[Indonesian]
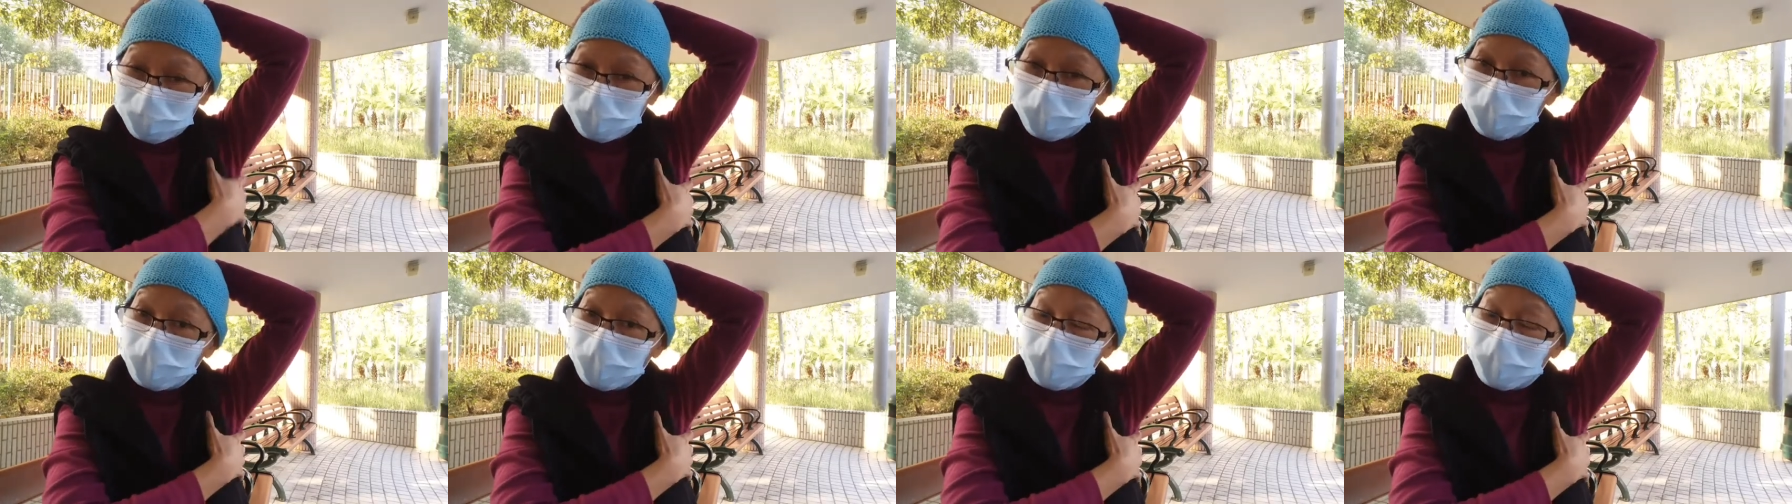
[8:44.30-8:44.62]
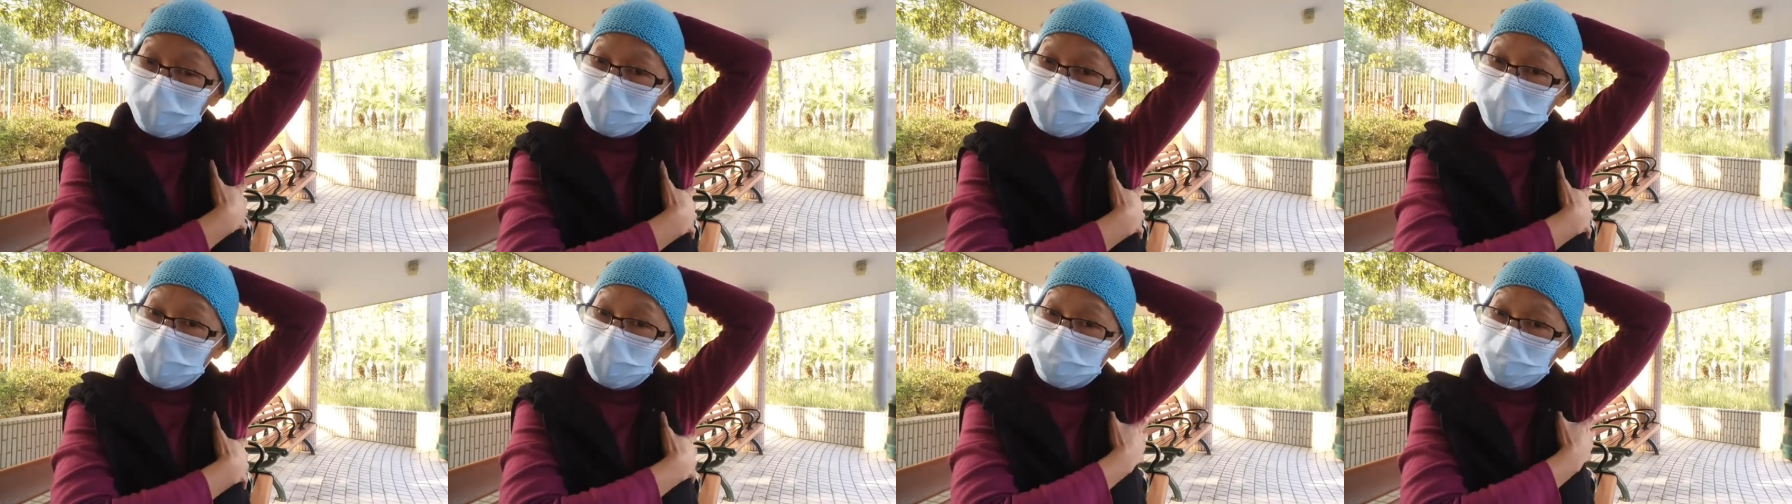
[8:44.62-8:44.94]

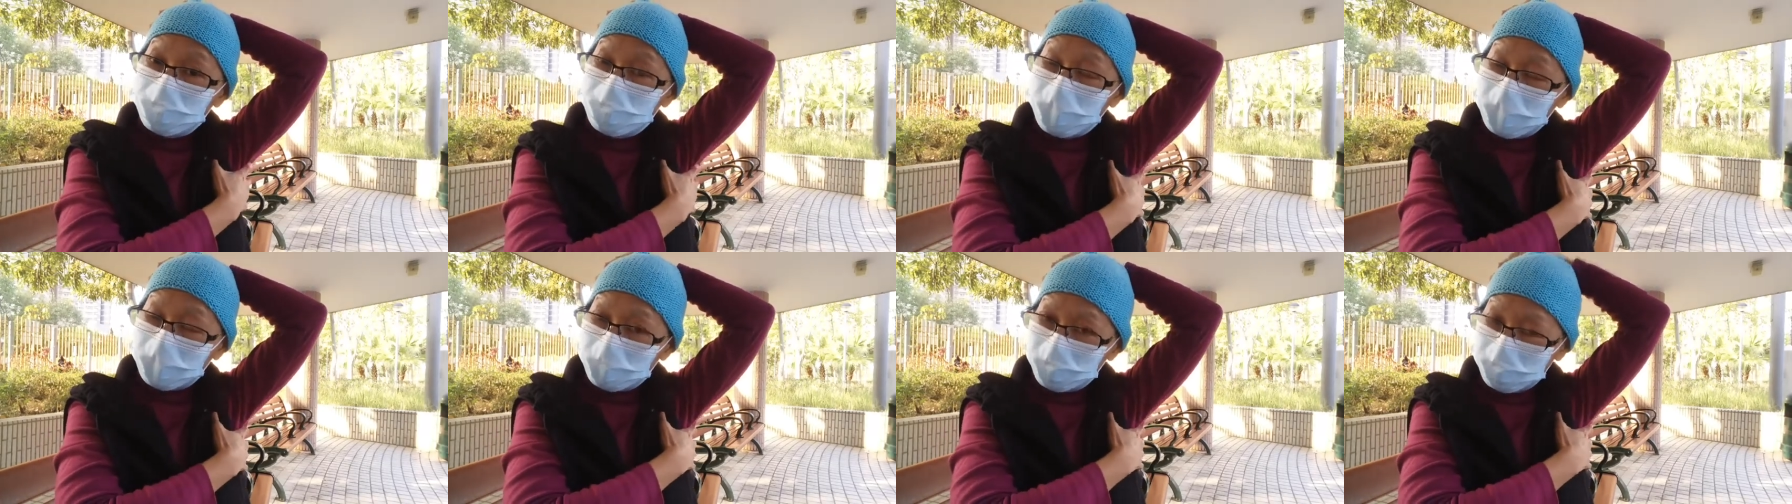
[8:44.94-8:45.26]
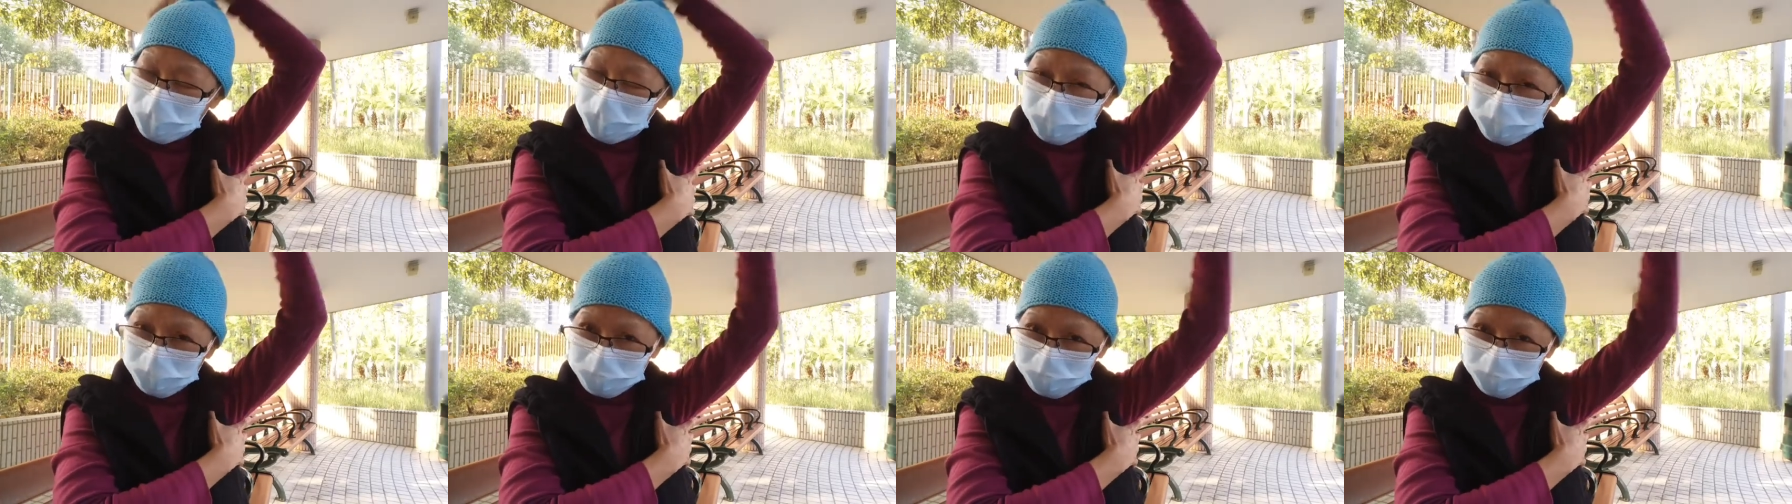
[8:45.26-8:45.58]
mengkeret, kalau semakin
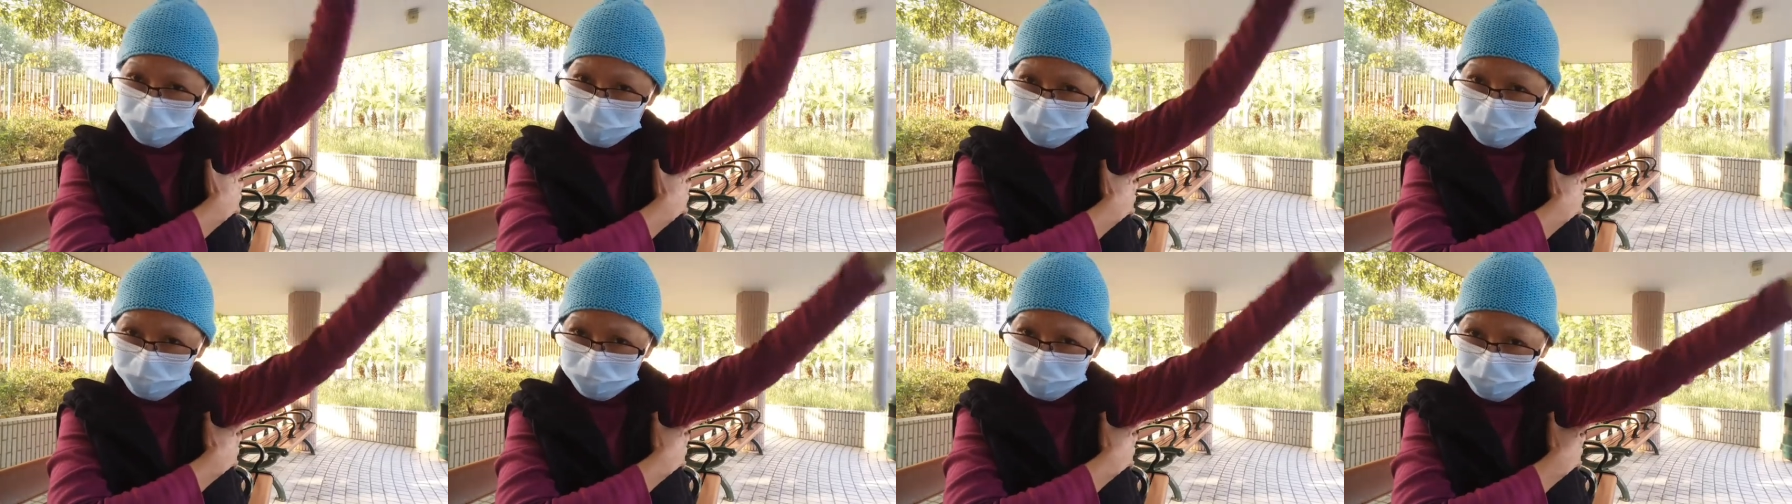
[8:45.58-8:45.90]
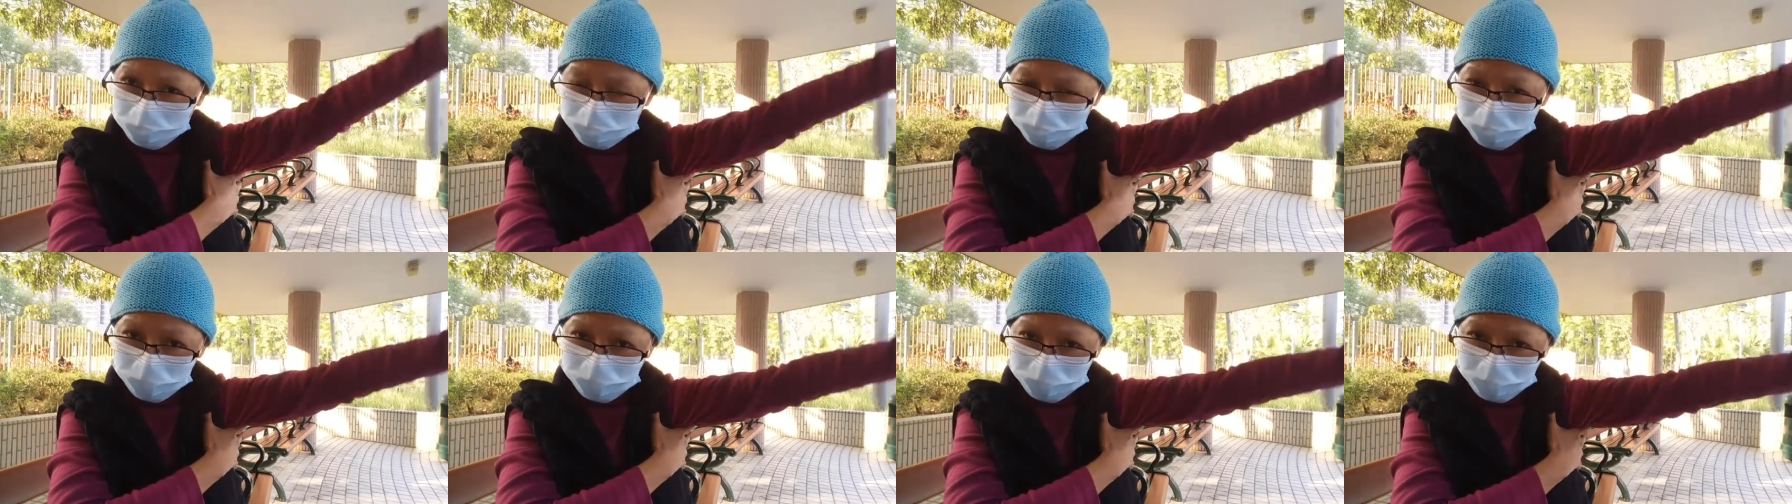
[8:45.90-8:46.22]
mengkeret nanti
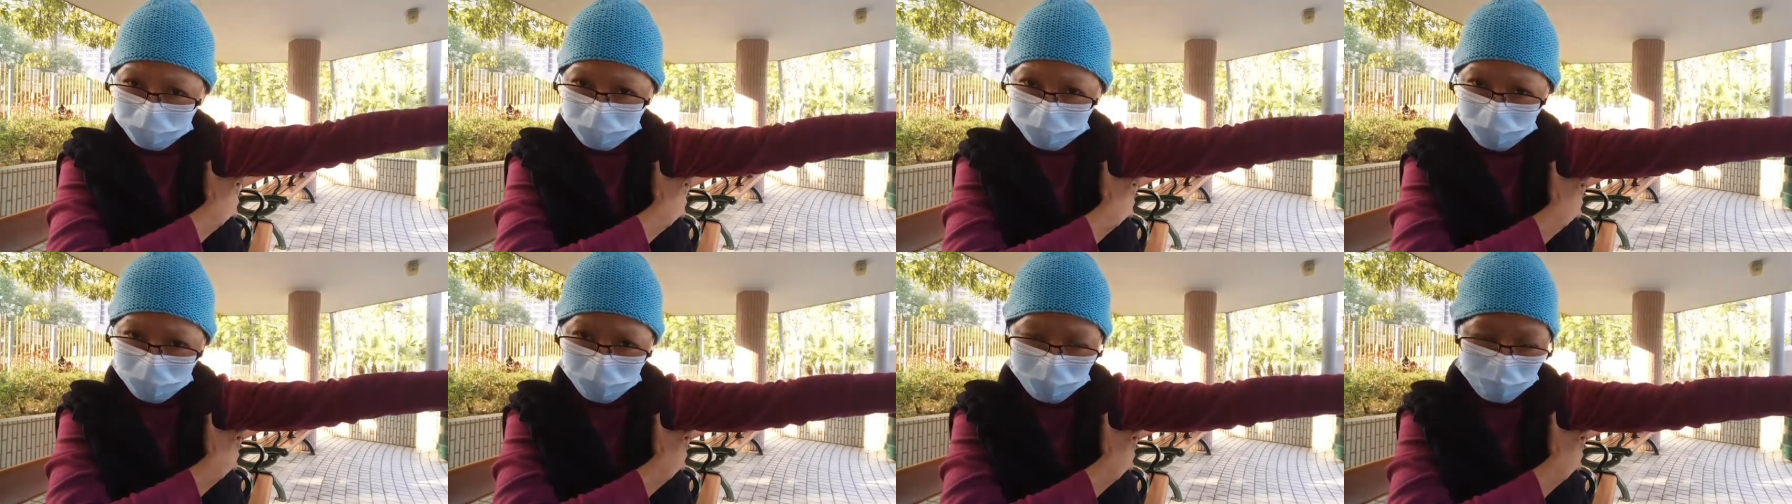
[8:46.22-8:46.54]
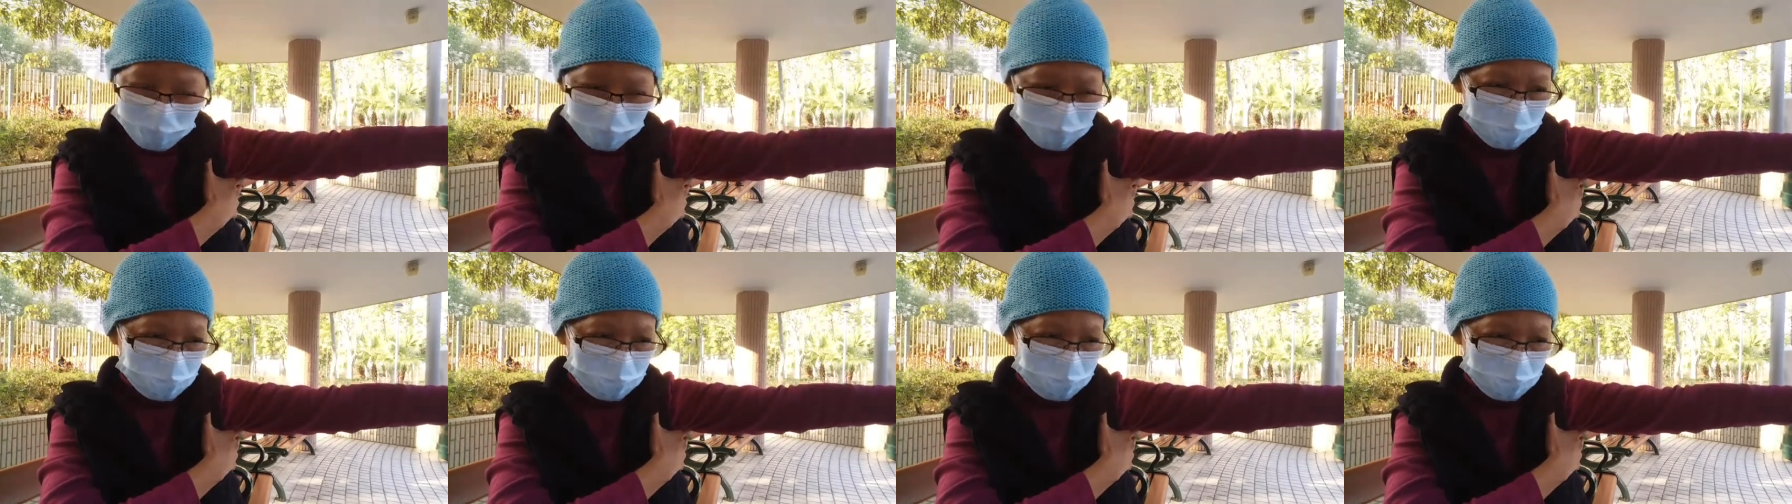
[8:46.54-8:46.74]
saya semakin nggak